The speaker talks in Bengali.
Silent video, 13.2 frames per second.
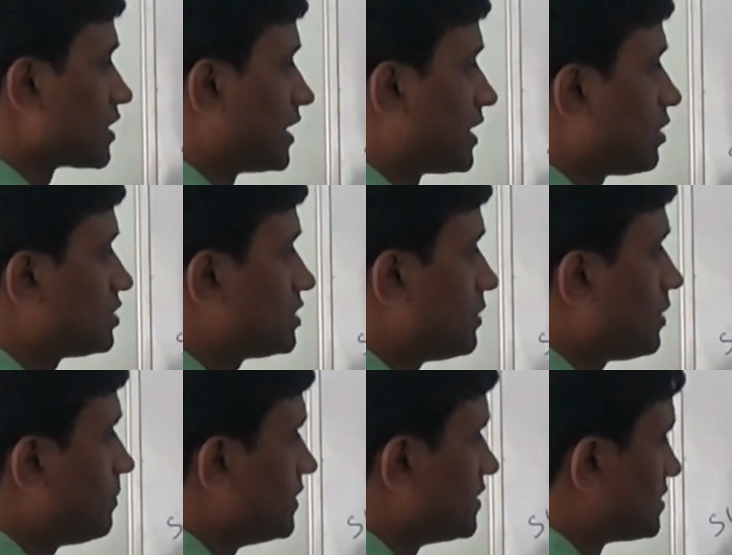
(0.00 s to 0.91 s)
এটা হচ্ছে
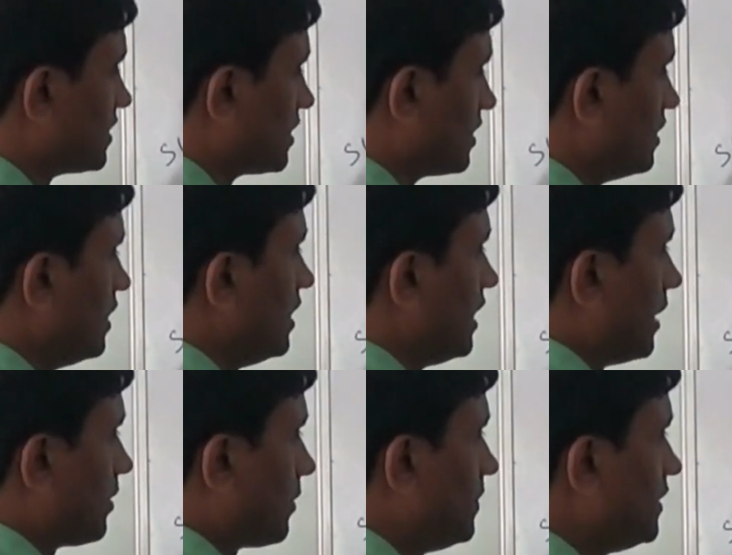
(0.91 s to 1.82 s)
আমার পিস্টন
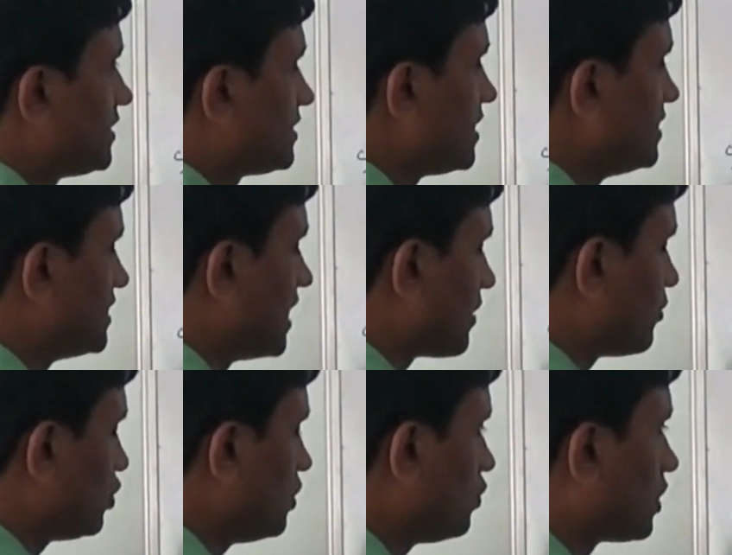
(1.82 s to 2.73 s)
এবার পিস্টন যার
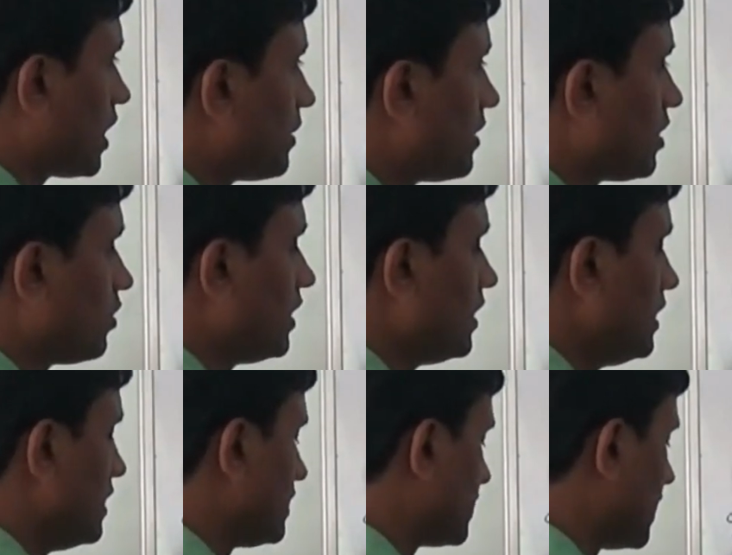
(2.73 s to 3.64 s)
মধ্যে উঠানামা করে
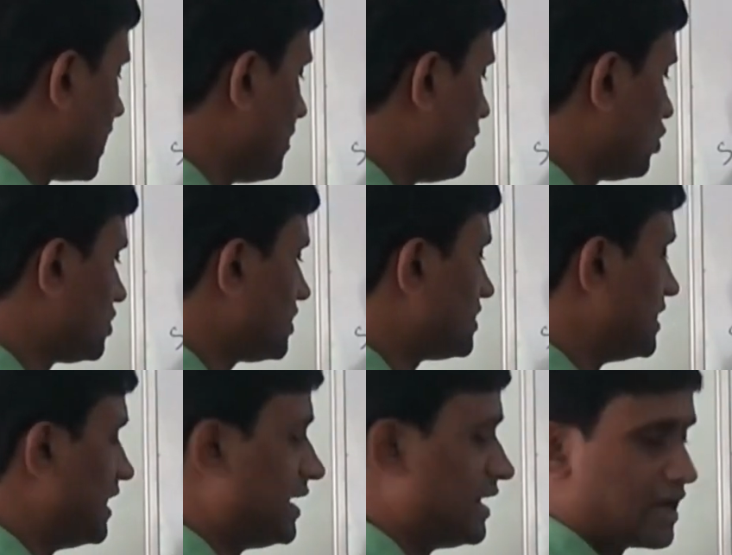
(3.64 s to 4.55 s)
তার নাম হচ্ছে
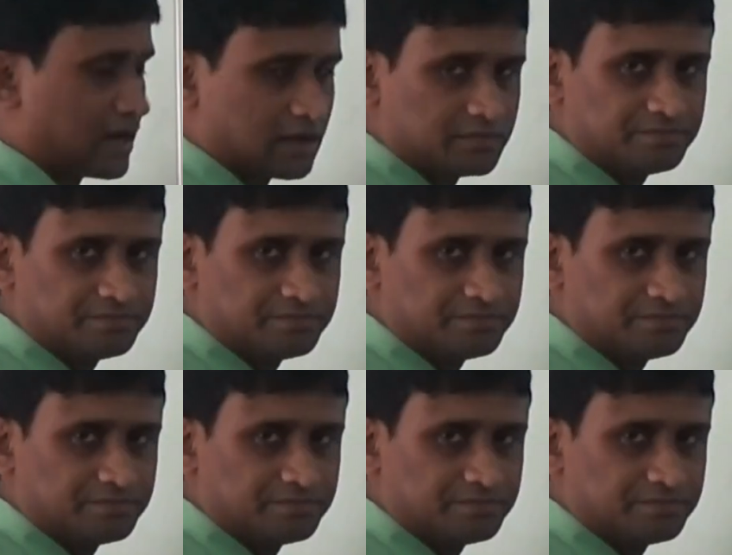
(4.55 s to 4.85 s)
সিলিন্ডার